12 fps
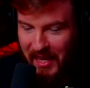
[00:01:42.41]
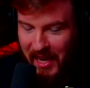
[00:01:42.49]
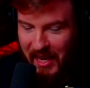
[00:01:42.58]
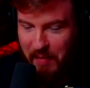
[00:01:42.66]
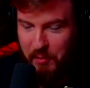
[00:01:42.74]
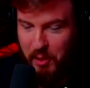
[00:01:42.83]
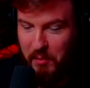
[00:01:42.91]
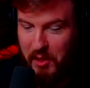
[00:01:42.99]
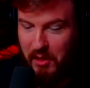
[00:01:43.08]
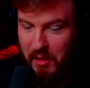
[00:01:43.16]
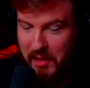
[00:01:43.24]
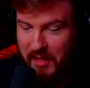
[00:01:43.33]
Aí depois eu
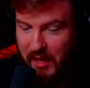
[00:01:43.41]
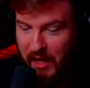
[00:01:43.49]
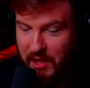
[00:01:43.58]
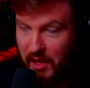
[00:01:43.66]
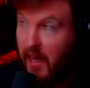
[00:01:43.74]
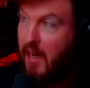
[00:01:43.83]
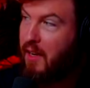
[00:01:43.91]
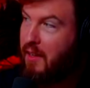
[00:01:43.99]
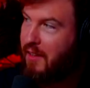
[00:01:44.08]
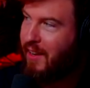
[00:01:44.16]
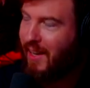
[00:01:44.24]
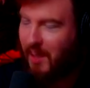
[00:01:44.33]
mandei outra mensagem.
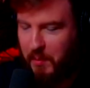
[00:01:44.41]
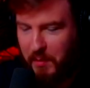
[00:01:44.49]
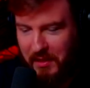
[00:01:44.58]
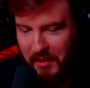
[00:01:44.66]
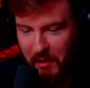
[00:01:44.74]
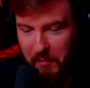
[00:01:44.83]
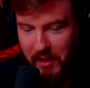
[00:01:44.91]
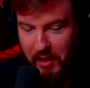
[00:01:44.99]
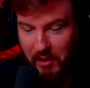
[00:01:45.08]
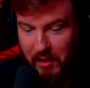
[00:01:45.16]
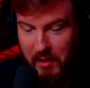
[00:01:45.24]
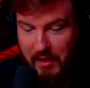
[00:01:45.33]
Ei? Aí não respondeu. Aí
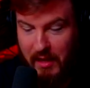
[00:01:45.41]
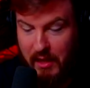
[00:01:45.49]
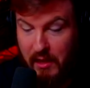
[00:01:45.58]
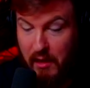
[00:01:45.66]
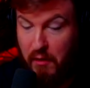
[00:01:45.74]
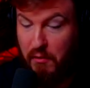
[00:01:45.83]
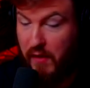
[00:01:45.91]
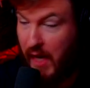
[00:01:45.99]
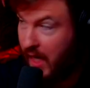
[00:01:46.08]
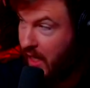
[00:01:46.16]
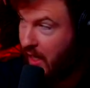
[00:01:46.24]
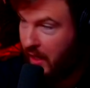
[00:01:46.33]
mandei outra mensagem.
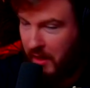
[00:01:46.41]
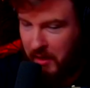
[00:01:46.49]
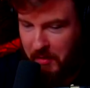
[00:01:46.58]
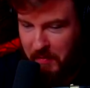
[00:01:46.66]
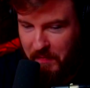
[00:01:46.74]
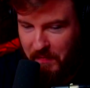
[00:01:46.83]
Fala, Rick.